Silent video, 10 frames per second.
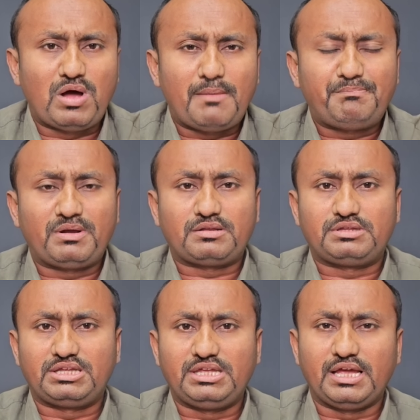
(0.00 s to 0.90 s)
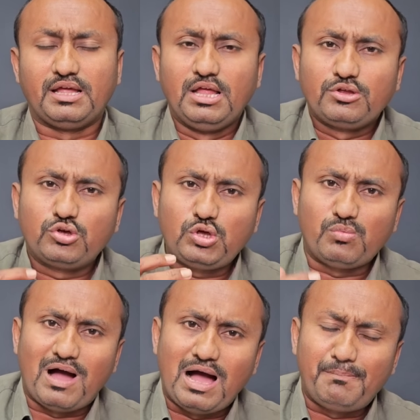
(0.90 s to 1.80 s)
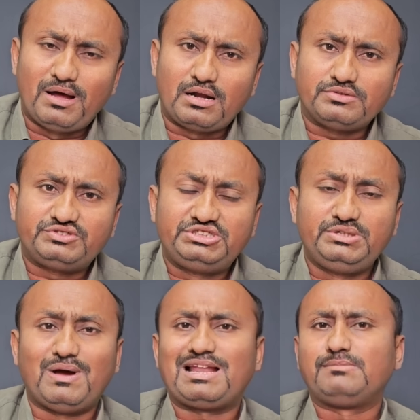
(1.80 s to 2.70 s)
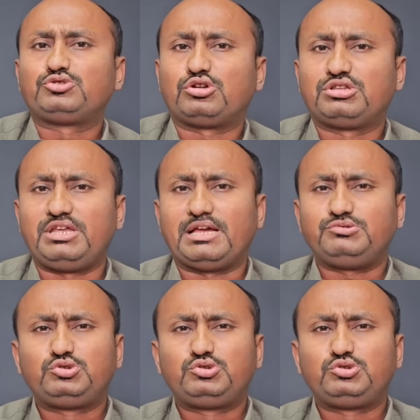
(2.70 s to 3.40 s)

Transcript: पर वहां पर देखिए क्योंकि वहां पर जीवाराम चौधरी है